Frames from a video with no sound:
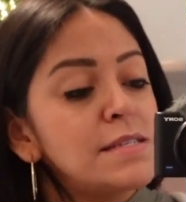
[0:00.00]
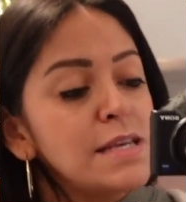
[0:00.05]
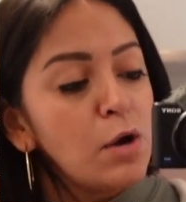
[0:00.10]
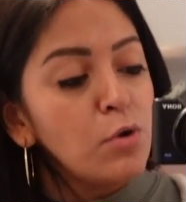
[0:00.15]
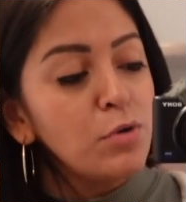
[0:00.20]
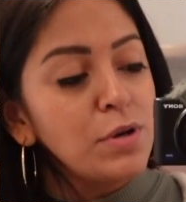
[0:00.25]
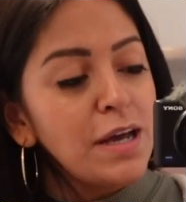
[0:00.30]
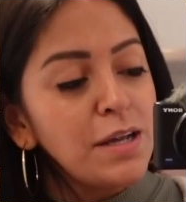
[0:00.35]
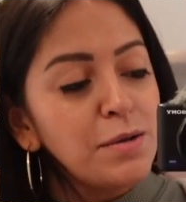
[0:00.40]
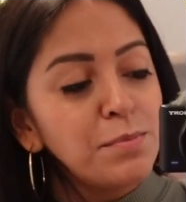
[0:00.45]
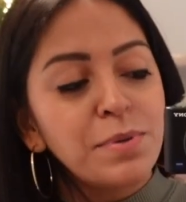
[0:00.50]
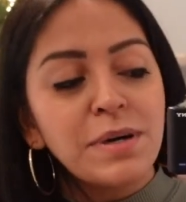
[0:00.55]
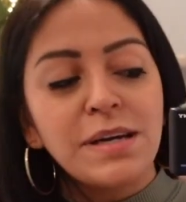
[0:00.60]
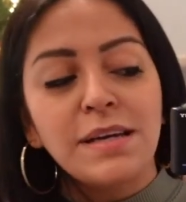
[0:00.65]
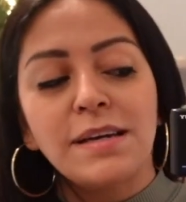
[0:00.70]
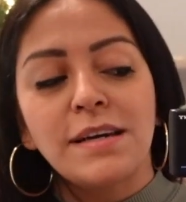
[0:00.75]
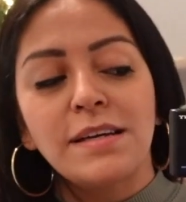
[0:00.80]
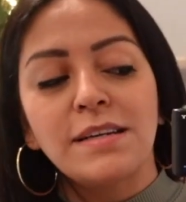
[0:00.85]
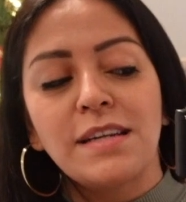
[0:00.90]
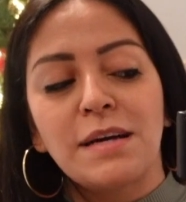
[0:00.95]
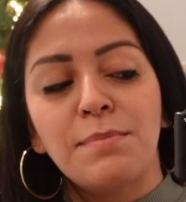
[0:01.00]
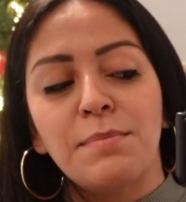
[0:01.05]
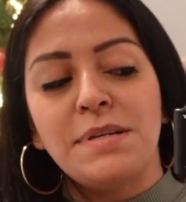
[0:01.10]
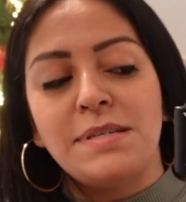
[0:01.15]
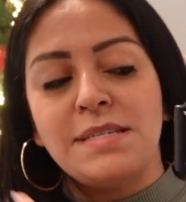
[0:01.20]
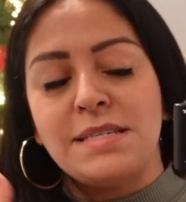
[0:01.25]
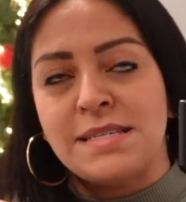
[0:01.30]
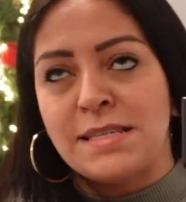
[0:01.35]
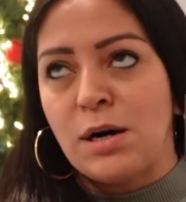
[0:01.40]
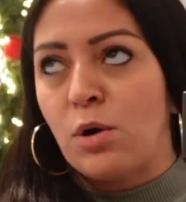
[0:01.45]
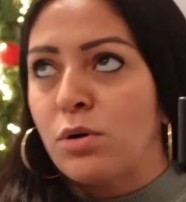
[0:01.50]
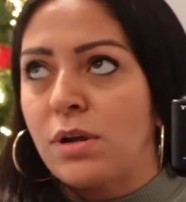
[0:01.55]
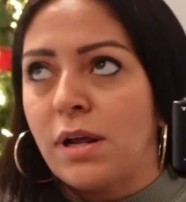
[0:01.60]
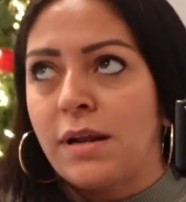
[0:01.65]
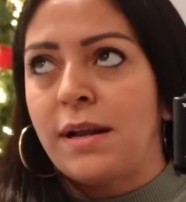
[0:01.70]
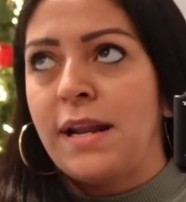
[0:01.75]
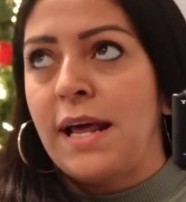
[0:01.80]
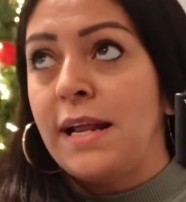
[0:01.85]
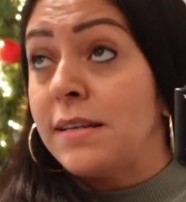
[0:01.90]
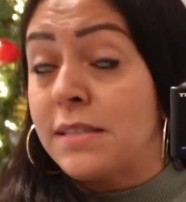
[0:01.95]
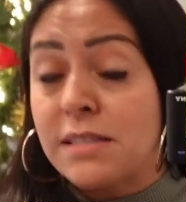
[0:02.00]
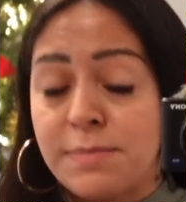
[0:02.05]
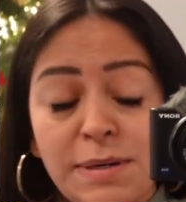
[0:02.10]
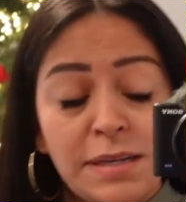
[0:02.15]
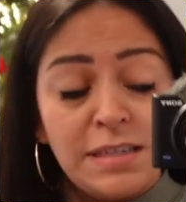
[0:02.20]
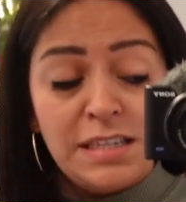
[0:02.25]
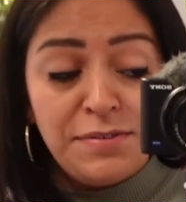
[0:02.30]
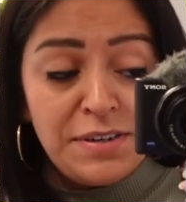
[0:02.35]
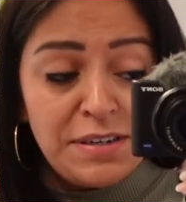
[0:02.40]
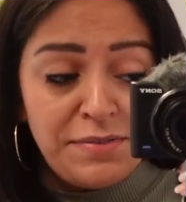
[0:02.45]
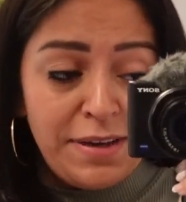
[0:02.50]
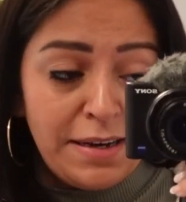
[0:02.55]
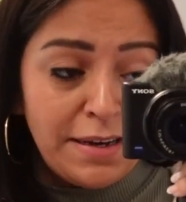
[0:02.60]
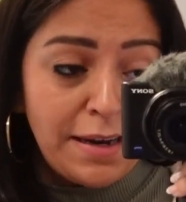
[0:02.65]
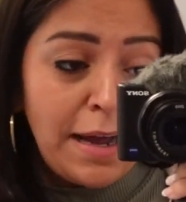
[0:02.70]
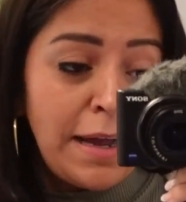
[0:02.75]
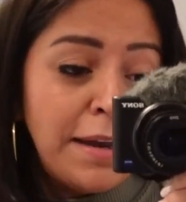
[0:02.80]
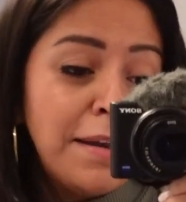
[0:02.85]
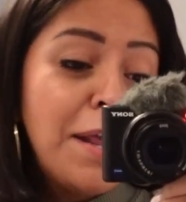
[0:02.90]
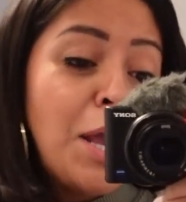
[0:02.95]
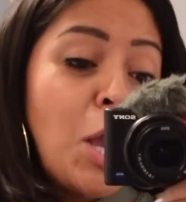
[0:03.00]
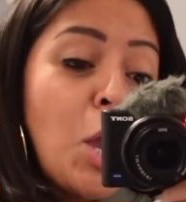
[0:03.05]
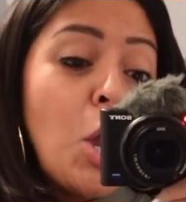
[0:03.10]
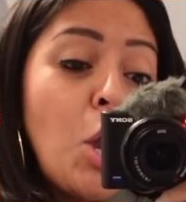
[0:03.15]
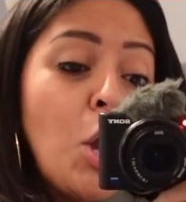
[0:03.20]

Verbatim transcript: Zaun anbringen, damit die Sauna dann endlich mal geliefert werden kann.